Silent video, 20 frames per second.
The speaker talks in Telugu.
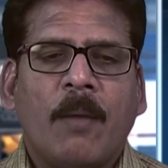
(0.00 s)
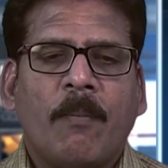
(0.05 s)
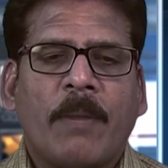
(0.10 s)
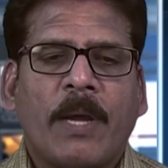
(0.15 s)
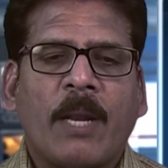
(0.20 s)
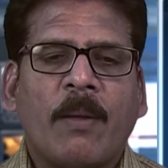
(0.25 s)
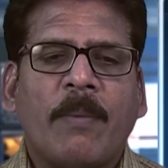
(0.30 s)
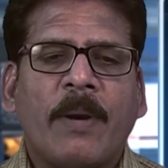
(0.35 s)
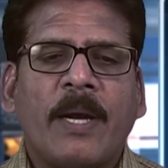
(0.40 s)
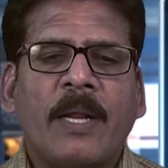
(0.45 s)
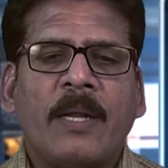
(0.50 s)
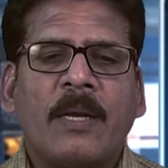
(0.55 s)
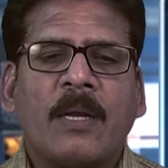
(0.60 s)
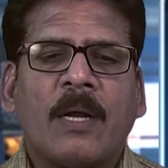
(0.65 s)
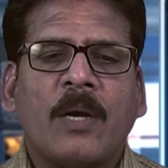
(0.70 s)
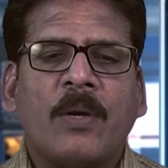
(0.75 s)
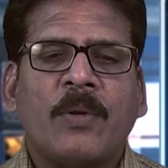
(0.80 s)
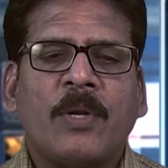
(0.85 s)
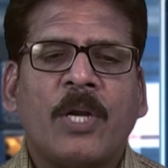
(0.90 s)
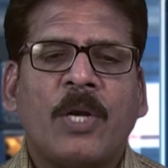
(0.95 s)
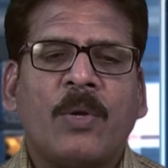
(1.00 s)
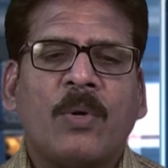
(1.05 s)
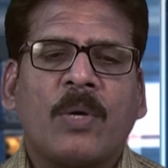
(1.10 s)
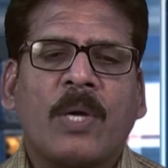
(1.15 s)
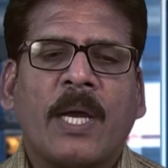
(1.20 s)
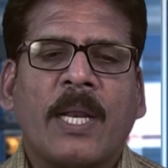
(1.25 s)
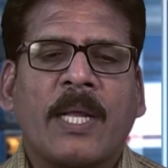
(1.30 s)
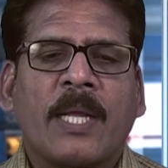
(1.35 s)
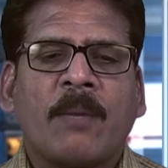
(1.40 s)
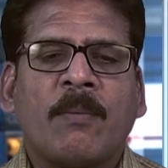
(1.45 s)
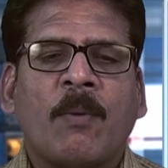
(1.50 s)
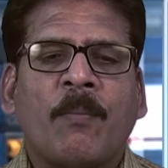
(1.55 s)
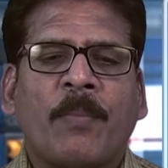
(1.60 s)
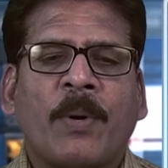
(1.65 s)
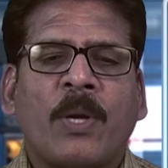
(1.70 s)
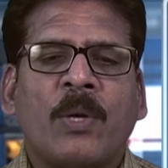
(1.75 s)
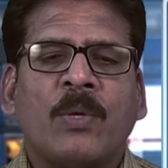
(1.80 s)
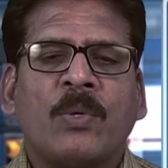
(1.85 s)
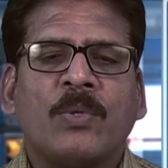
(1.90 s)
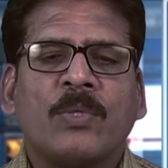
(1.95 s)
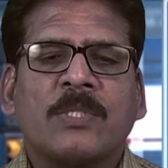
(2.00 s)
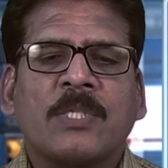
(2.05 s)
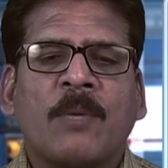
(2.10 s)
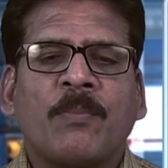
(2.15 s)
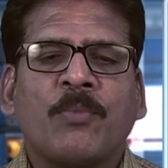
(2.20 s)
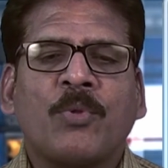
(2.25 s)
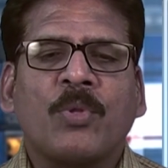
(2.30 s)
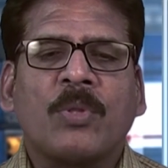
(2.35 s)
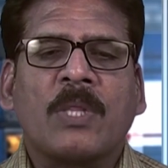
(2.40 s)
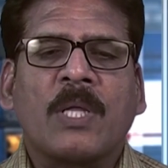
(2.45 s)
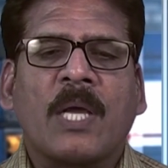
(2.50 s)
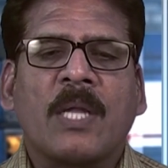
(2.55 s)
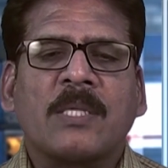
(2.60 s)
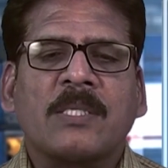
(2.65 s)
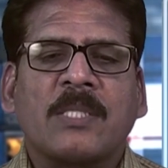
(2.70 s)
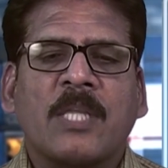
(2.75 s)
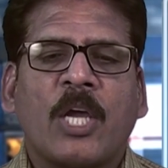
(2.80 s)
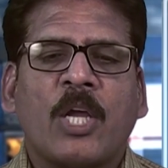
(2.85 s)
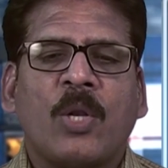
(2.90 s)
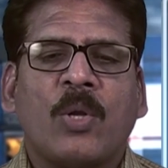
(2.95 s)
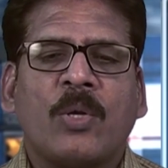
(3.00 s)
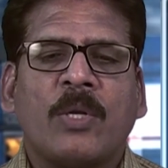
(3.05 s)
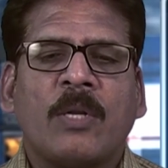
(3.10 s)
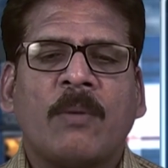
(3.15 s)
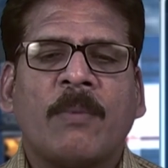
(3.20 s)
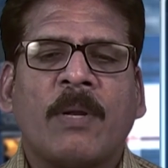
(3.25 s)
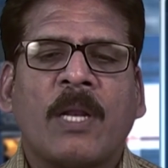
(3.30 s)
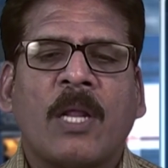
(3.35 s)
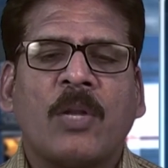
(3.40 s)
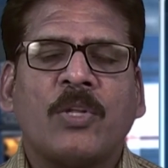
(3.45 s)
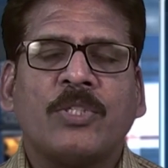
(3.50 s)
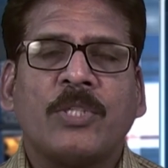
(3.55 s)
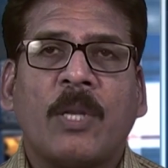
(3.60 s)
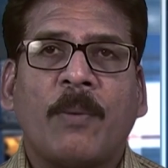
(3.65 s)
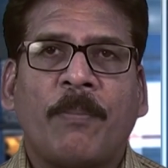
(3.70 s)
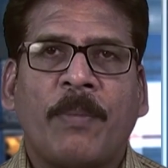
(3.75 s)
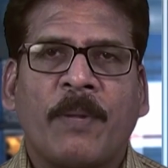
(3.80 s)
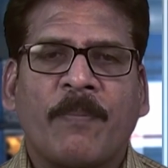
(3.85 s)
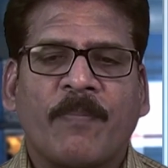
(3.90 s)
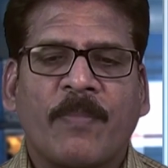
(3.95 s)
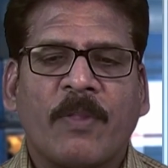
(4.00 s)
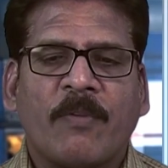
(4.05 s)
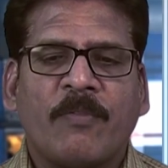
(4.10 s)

మనబడి నాడు నేడు కార్యక్రమం పనులు సంతృప్తికర స్థాయిలో నిర్మాణాలు జరిపి